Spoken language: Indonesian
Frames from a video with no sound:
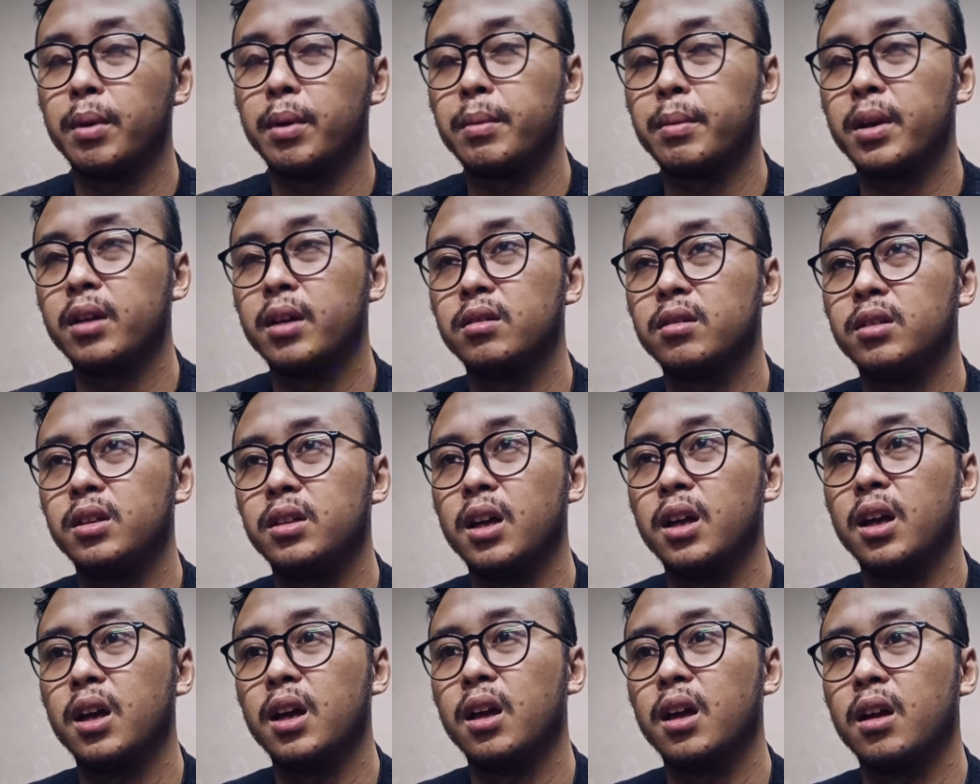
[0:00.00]
Memang
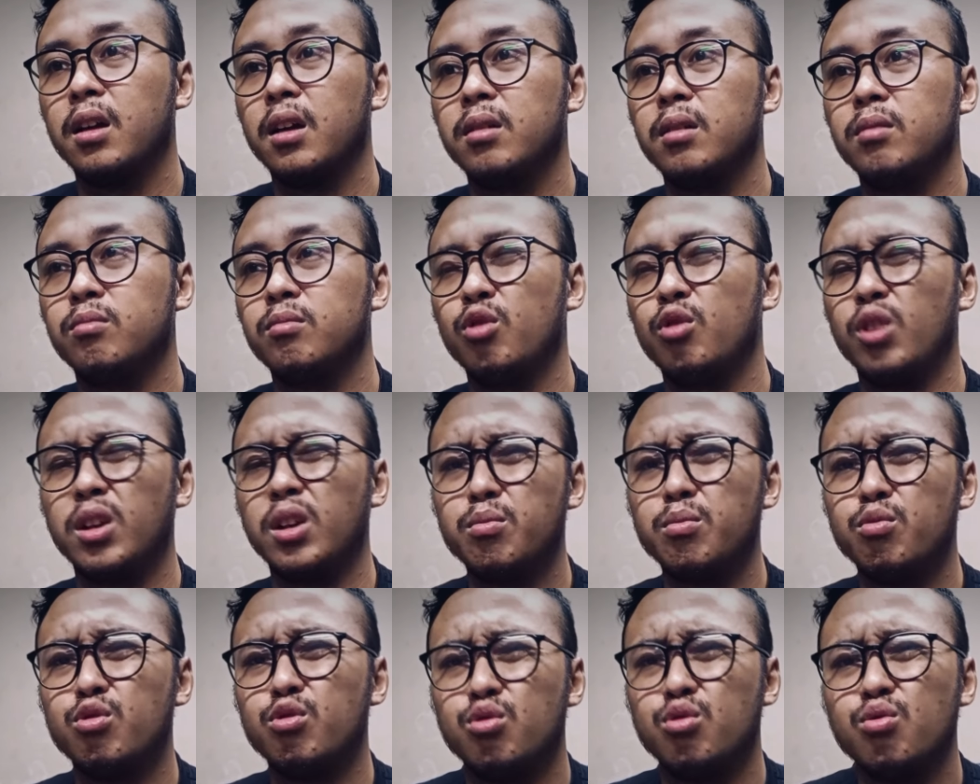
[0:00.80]
dia
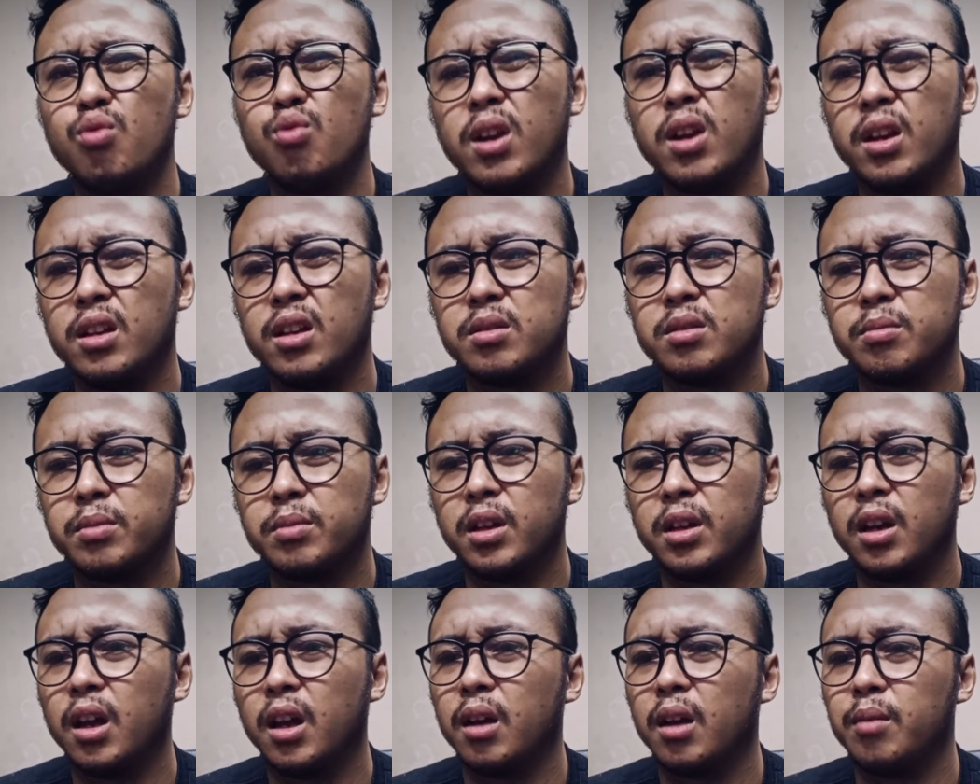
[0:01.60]
mungkin musuhan ya
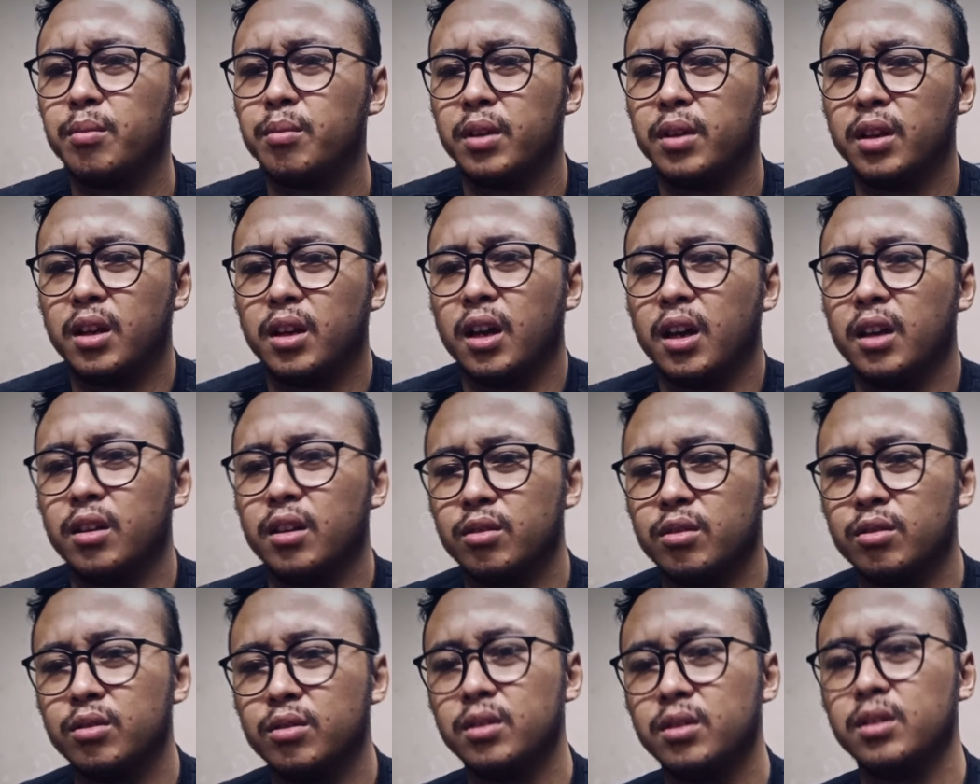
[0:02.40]
sama negara Amerika
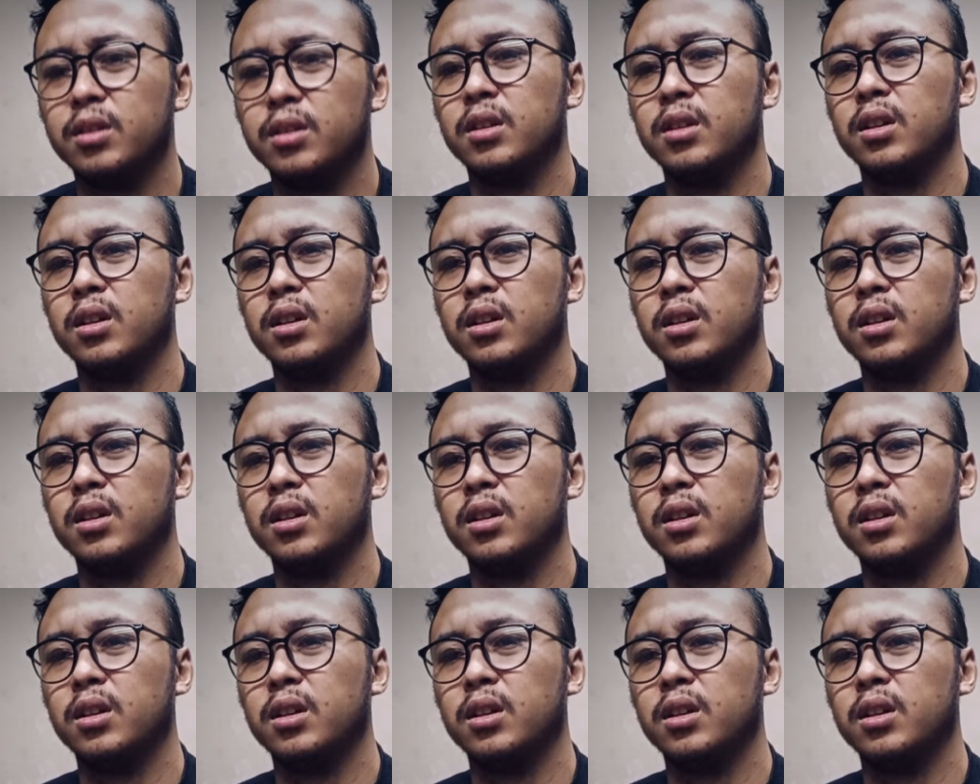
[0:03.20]
itu